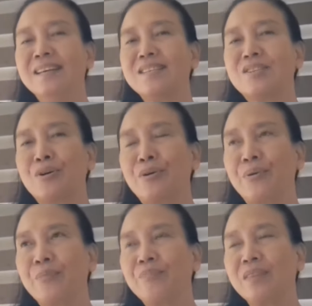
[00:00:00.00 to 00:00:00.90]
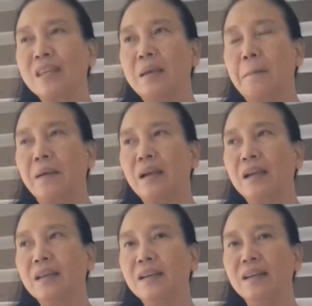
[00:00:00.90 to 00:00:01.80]
So,
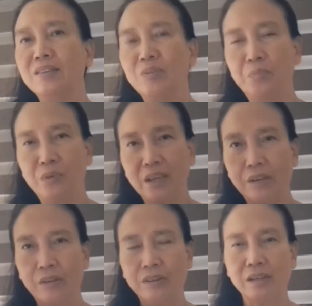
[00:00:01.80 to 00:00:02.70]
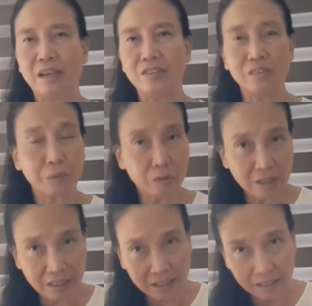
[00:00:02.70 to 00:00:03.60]
pagka nagganon po kayo, lalo kung
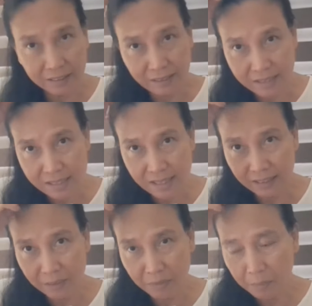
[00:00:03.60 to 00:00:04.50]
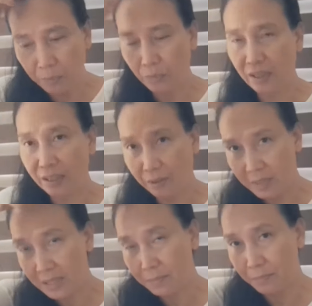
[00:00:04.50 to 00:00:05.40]
nagre-retouch lang naman po kayo,
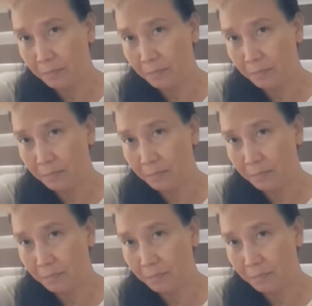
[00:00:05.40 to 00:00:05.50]
mas,